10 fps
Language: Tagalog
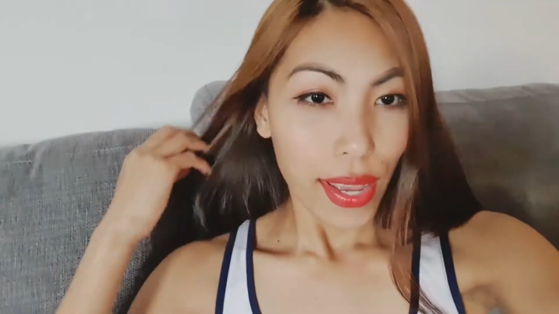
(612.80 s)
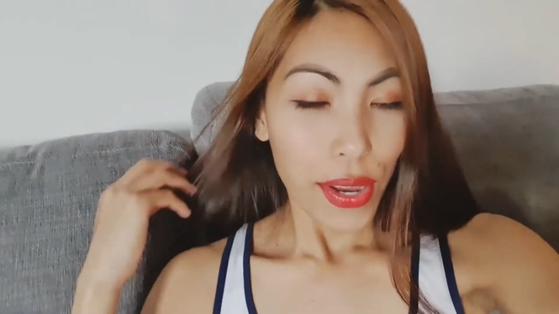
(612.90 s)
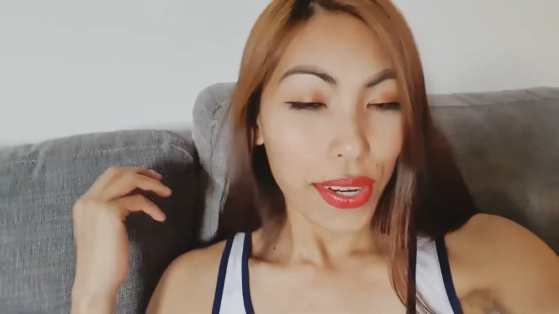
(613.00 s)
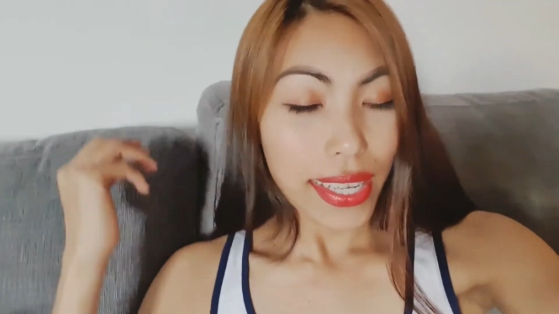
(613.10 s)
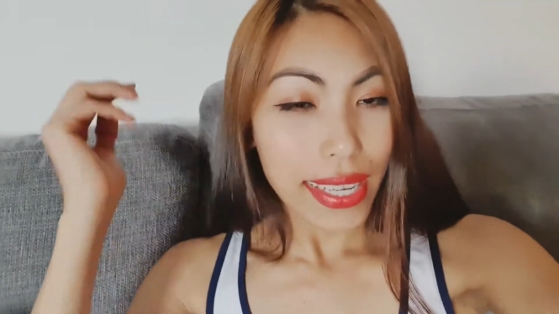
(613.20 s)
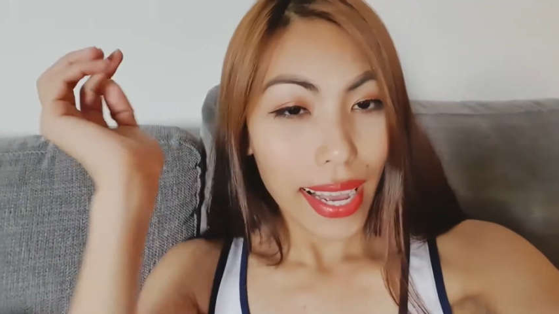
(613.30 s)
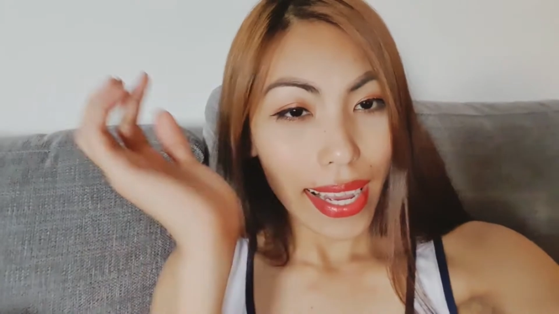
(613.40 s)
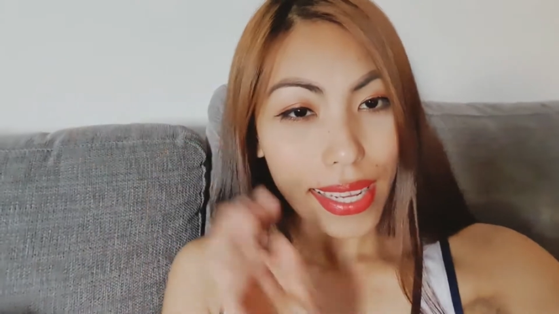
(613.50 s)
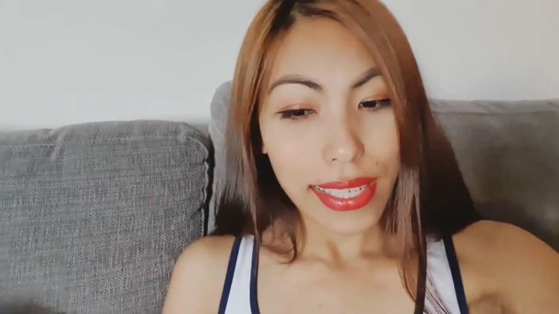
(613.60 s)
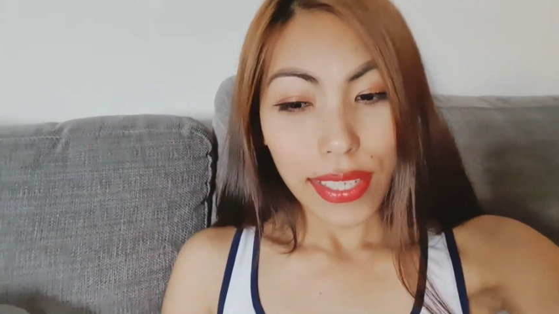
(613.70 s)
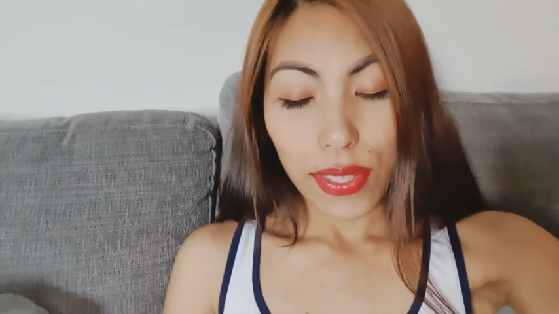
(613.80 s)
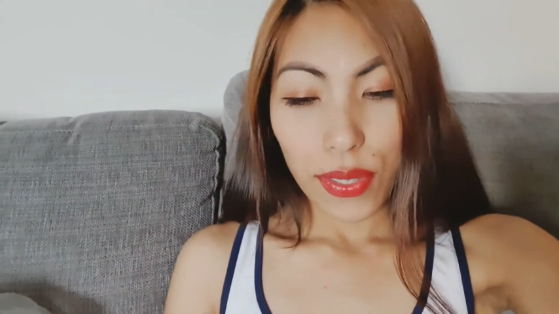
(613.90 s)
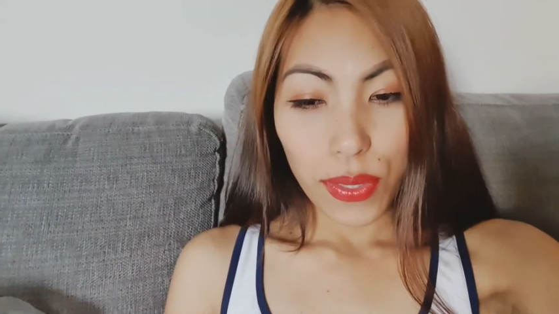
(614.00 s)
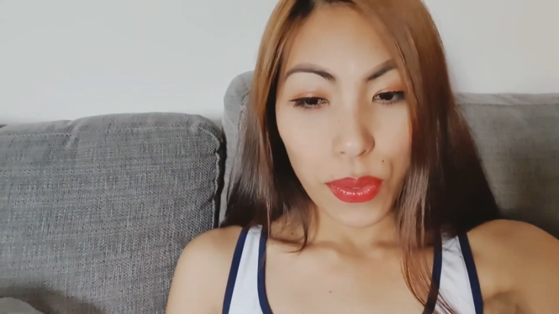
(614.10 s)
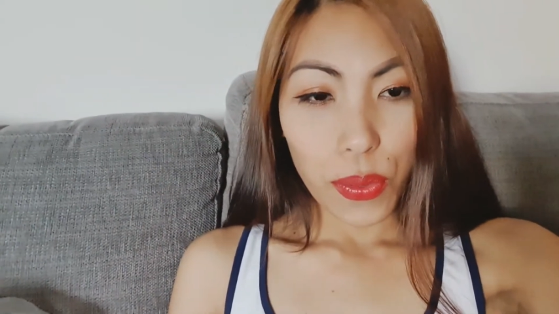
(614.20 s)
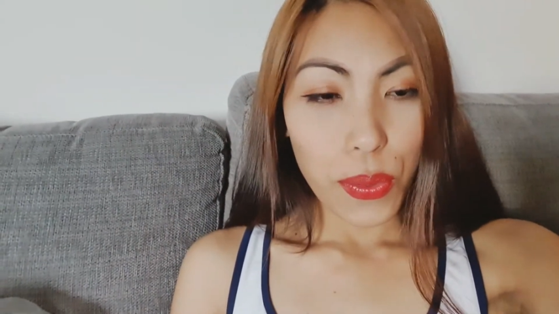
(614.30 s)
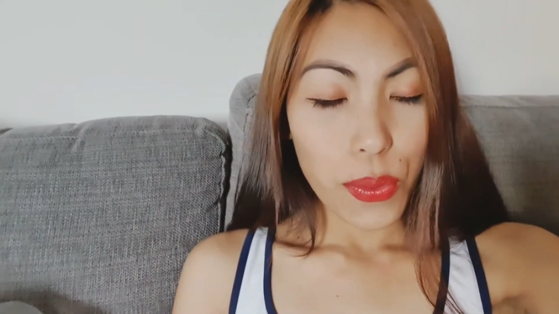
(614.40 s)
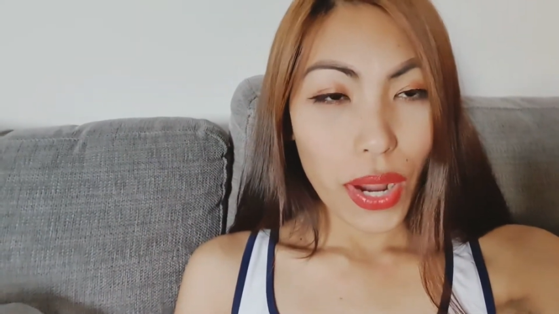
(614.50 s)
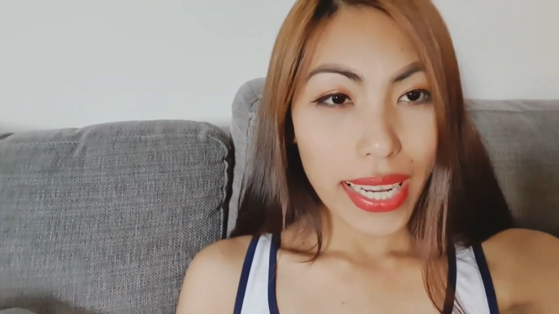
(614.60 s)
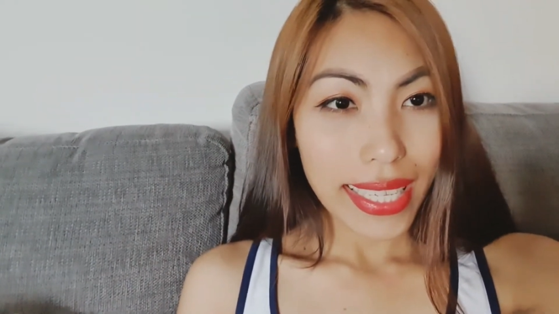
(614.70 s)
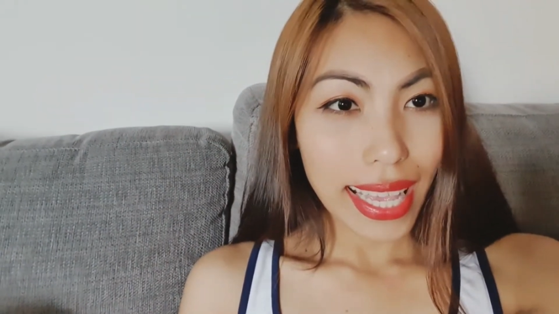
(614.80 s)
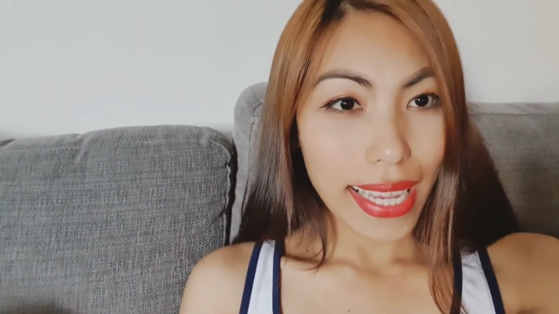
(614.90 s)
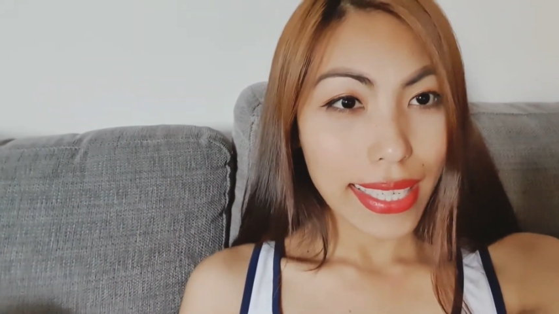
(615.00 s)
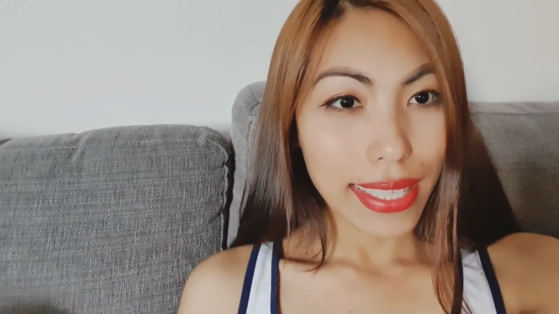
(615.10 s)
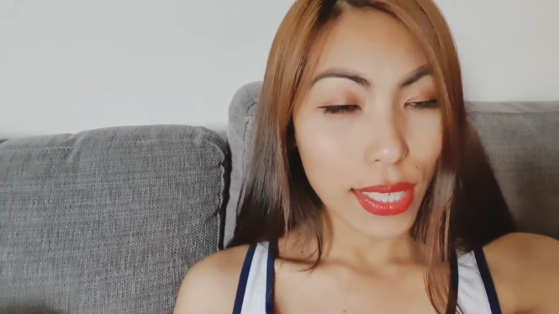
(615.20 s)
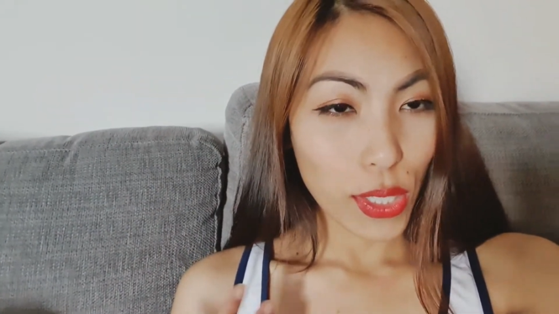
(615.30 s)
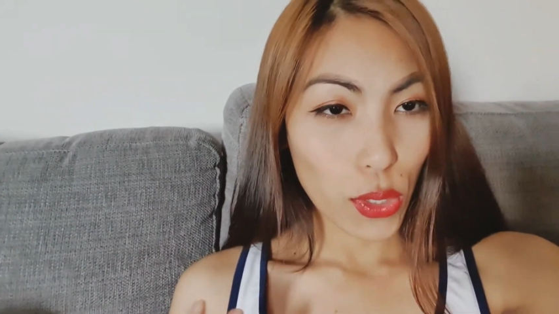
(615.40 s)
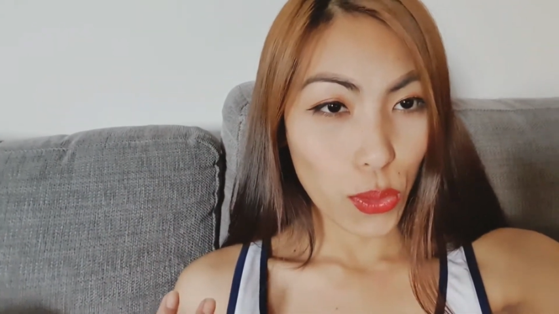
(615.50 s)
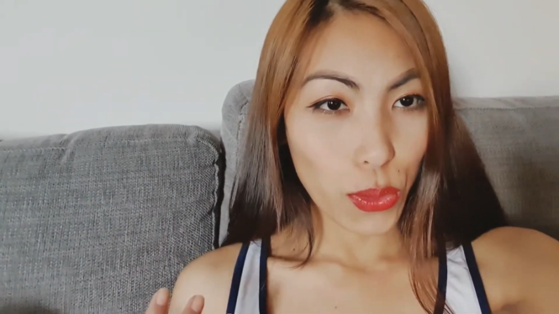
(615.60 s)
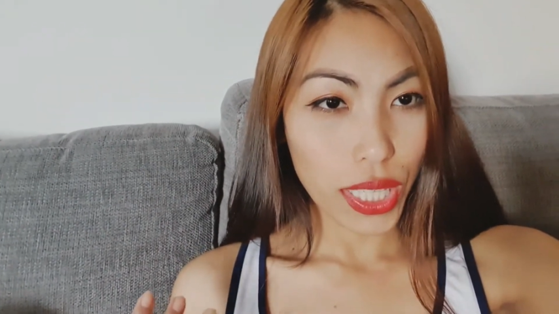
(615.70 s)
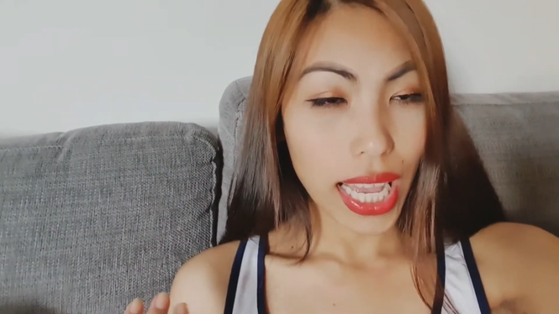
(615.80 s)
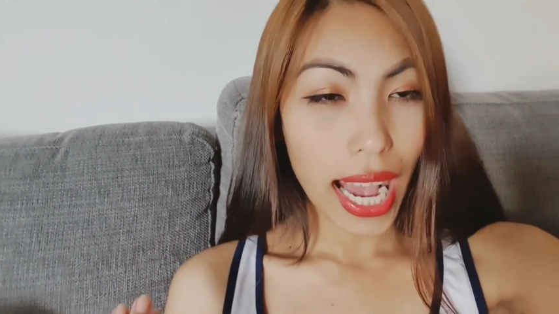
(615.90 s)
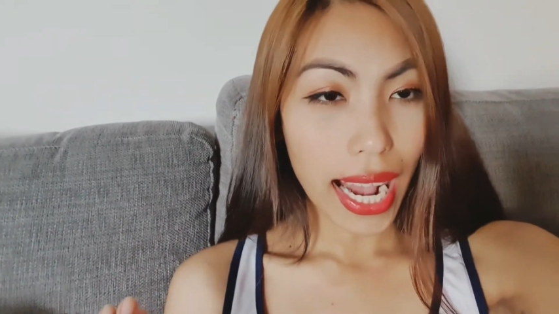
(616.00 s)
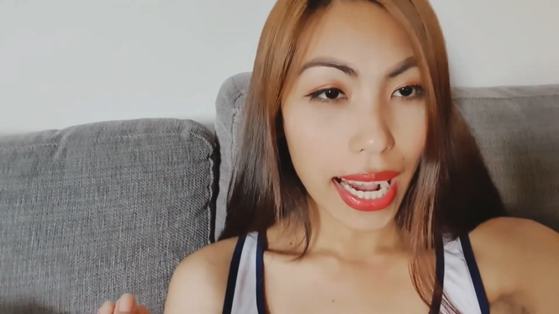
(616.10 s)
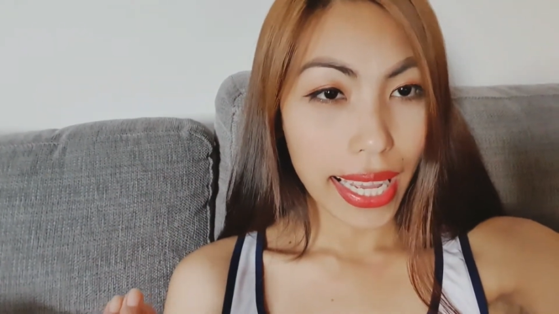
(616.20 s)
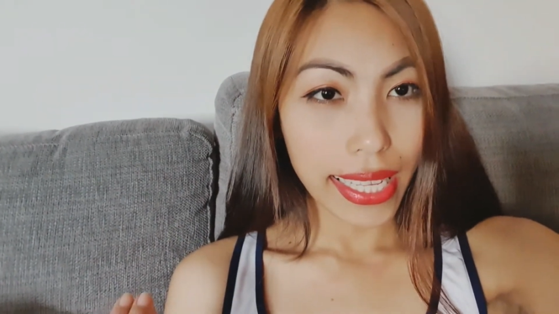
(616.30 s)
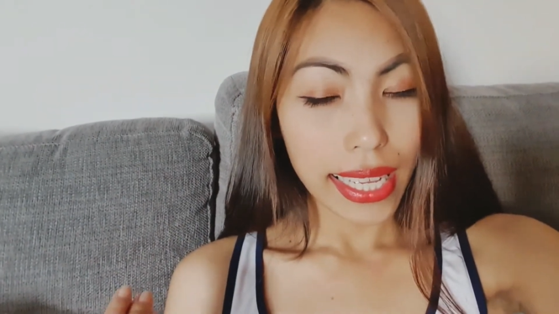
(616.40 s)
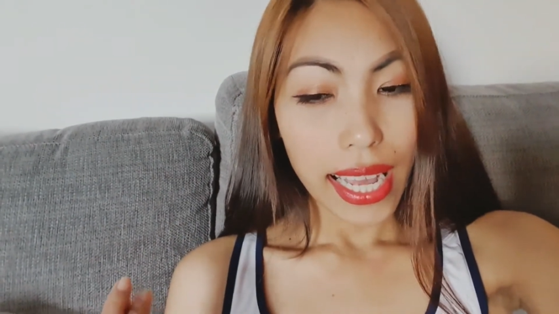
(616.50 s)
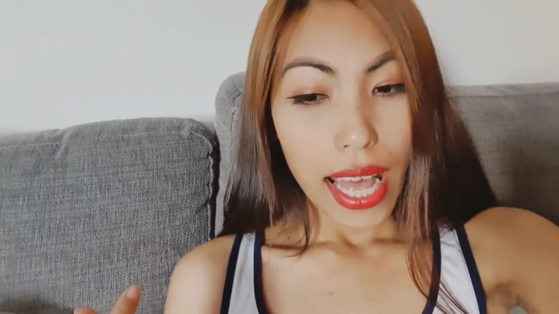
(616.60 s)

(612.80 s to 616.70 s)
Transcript: Okay guys, so ang size ng shoes ay